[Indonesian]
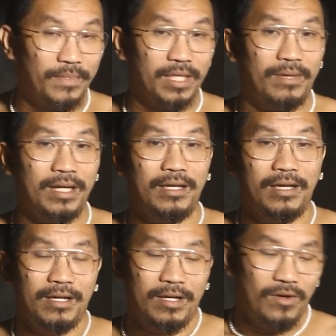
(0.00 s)
teman-teman,
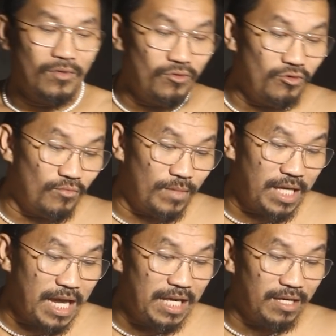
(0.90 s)
untuk
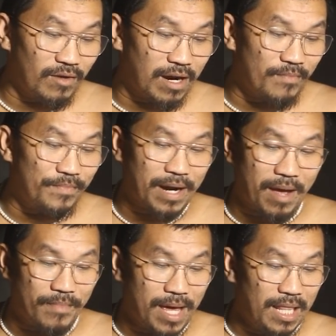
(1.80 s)
menjadi seorang
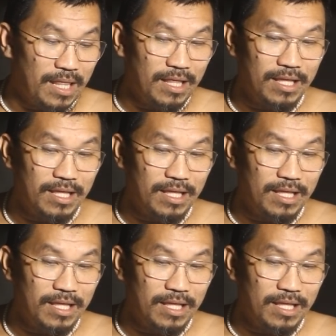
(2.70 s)
peramal,